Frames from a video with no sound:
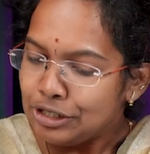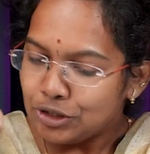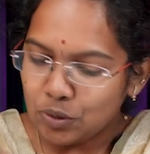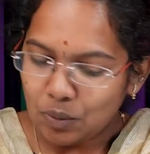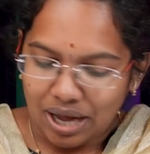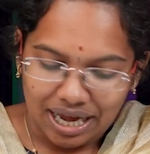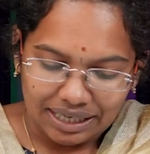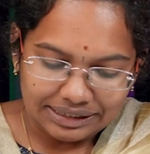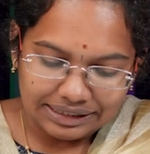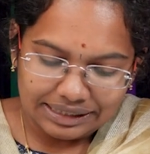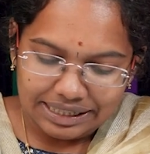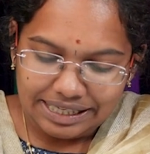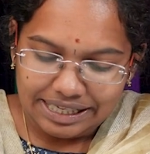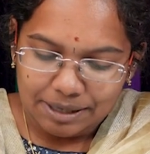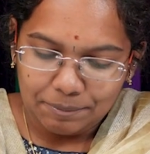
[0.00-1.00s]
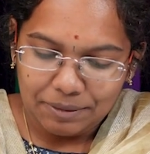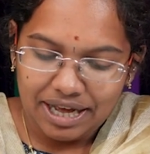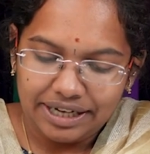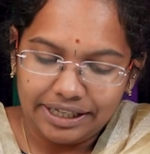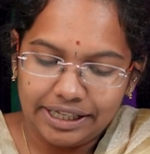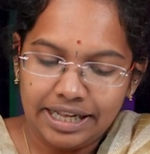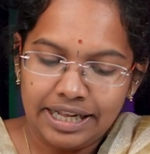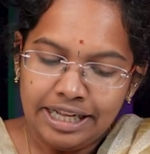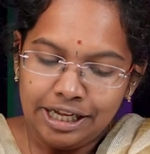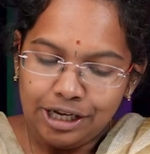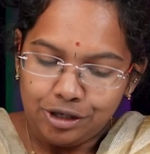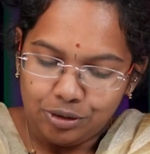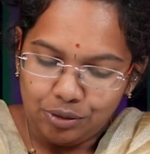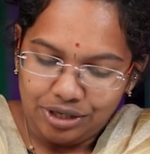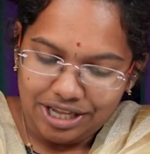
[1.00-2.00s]
ஸோ அதுக்கு இங்க பாருங்க
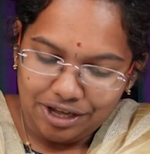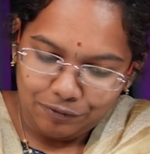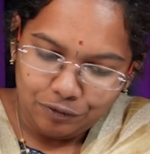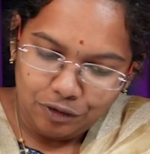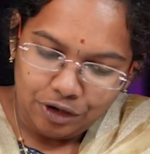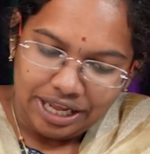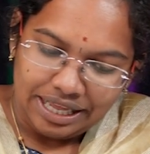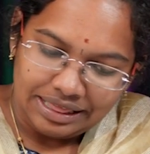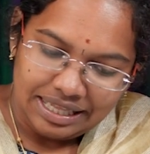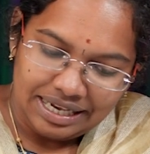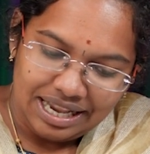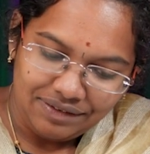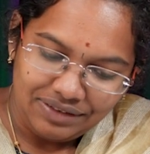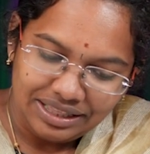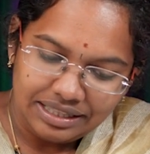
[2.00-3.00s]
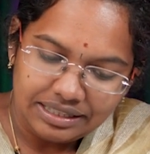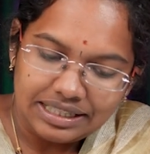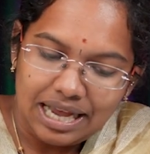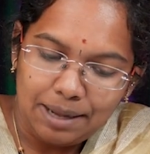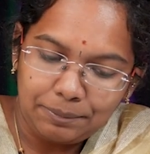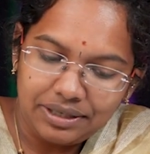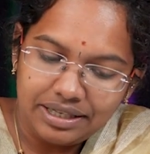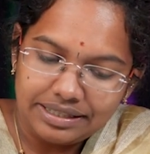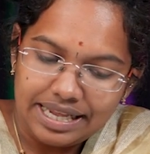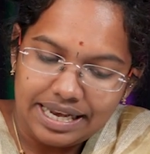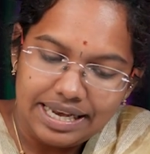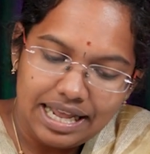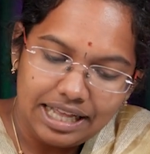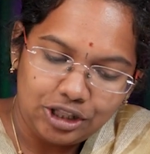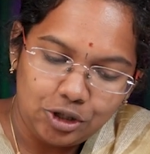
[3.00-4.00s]
ஸோ எவ்வளோ இந்த லெவன்த் சாப்டர்ஸ்
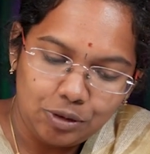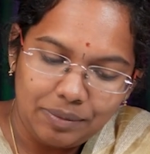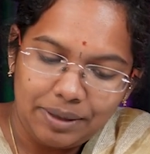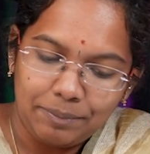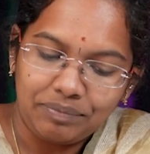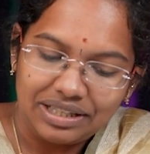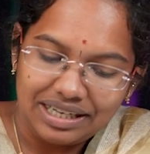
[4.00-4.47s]
எல்லாத்தையுமே